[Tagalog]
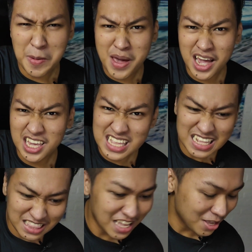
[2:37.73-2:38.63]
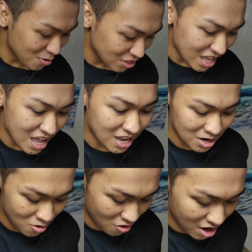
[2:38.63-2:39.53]
Grabe, ang init ngayon,
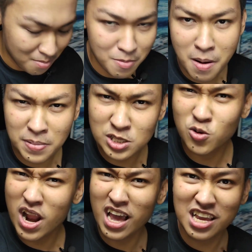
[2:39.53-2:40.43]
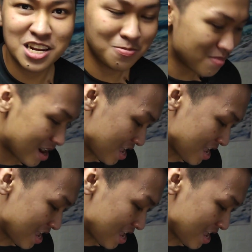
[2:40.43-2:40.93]
nakakaloka. Magpapasko na ang init pa